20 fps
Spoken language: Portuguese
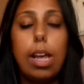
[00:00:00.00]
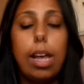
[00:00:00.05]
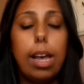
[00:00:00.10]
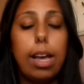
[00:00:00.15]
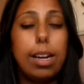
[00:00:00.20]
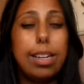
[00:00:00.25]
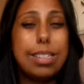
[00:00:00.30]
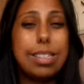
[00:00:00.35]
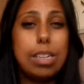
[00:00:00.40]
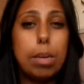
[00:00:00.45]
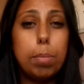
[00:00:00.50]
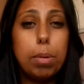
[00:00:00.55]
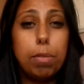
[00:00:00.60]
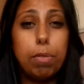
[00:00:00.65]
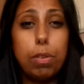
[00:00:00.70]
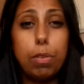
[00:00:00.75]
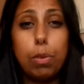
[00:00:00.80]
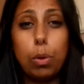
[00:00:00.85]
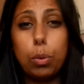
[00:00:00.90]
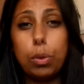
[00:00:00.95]
ela sempre
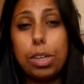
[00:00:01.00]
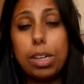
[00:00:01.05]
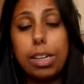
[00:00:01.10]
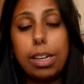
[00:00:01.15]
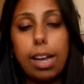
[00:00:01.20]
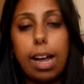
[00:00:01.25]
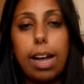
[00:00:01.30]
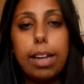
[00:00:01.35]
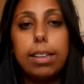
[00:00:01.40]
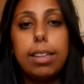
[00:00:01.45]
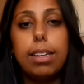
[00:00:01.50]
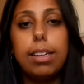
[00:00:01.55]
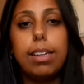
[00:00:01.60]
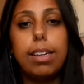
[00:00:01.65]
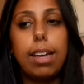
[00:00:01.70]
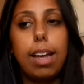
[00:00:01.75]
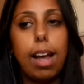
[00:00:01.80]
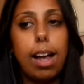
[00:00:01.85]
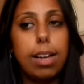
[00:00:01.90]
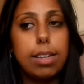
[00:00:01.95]
viveu trancada
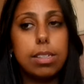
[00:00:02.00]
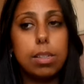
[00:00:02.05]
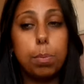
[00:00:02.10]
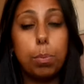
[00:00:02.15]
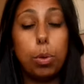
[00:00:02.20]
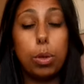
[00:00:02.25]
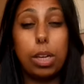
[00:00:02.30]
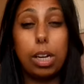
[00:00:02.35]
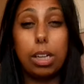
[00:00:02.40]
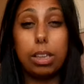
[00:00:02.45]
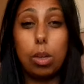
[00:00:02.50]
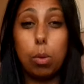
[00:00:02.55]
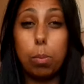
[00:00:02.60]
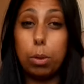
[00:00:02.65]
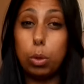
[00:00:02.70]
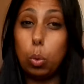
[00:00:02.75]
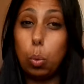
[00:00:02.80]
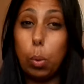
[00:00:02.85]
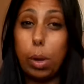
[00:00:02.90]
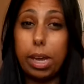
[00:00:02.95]
em casa porque ela tem uma
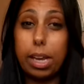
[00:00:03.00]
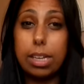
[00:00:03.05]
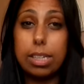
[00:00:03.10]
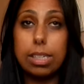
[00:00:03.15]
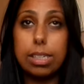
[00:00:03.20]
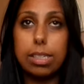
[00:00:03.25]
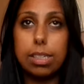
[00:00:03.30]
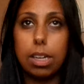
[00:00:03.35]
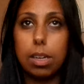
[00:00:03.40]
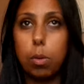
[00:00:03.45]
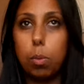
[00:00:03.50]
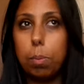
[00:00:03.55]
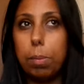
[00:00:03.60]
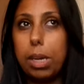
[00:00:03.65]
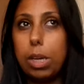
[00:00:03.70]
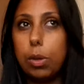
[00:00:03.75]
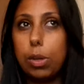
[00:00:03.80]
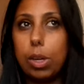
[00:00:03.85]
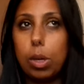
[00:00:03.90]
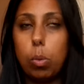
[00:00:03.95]
doença,
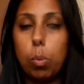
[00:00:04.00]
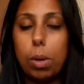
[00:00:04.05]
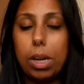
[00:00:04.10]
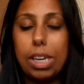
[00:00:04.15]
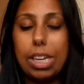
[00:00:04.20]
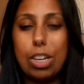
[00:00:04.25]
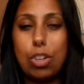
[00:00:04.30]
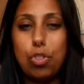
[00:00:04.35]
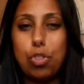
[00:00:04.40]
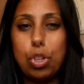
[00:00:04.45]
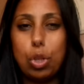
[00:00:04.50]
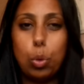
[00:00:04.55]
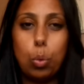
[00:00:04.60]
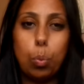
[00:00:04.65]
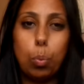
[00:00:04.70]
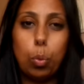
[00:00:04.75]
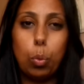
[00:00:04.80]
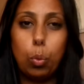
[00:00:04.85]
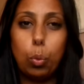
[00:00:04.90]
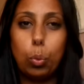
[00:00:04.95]
meio que uma alergia do
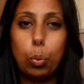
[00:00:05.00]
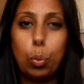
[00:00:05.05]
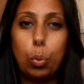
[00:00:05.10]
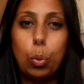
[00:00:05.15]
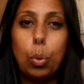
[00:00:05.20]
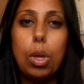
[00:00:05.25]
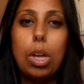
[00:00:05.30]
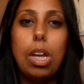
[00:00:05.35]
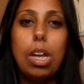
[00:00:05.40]
mundo,